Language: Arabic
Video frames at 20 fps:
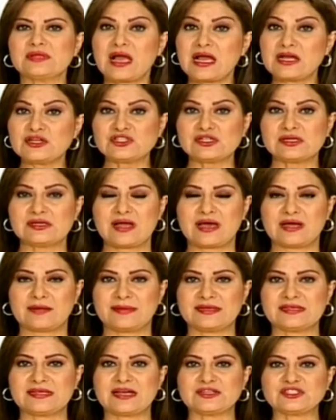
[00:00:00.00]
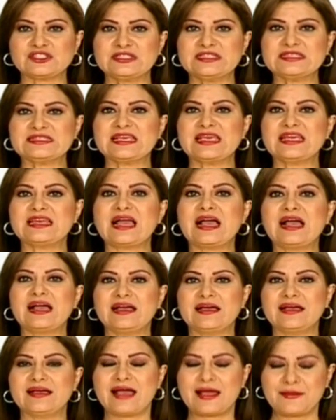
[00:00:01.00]
12 ل 14 نيسان
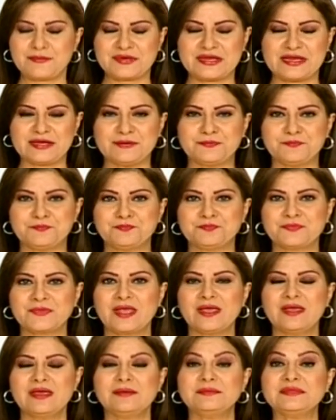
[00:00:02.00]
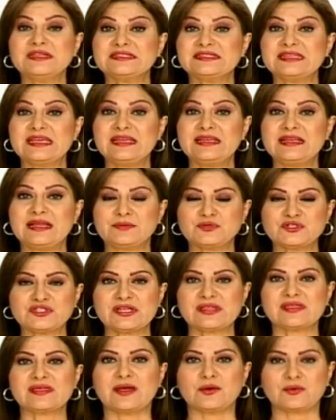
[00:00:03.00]
آه، ابريل ننتقل لبرج
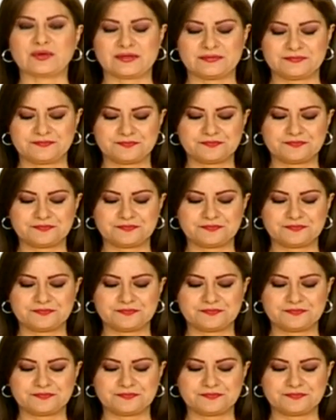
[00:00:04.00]
الثور